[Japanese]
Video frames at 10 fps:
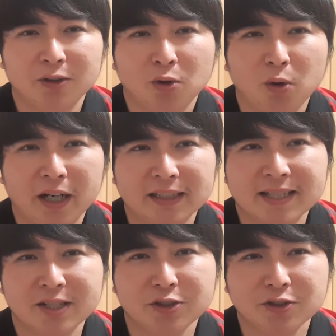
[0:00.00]
あの、声が出
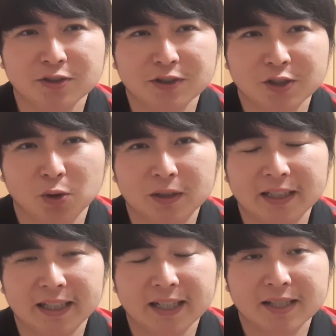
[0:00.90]
せる状
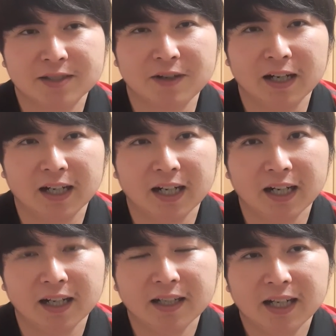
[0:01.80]
態でレッツファン
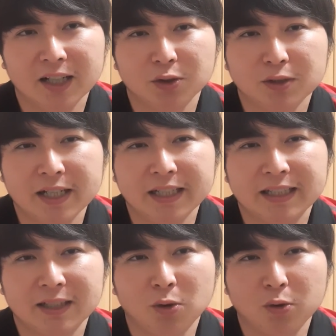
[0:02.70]
が、あの、裏にい
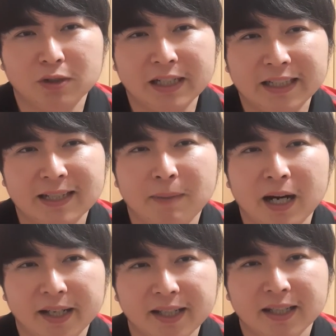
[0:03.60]
て、ゴール裏にいた場合、